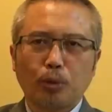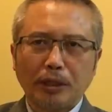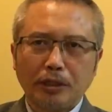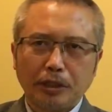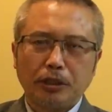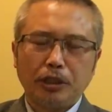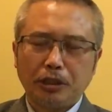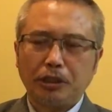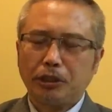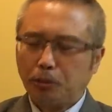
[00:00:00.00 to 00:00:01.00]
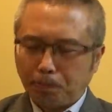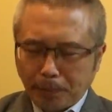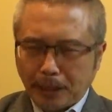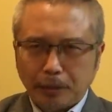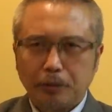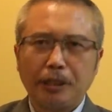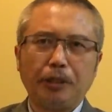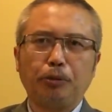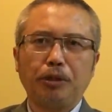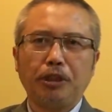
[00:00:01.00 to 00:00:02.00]
专政机器就不能够
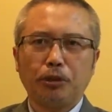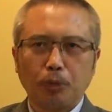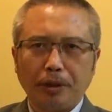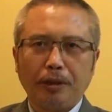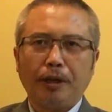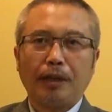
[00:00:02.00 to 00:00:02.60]
定于一尊，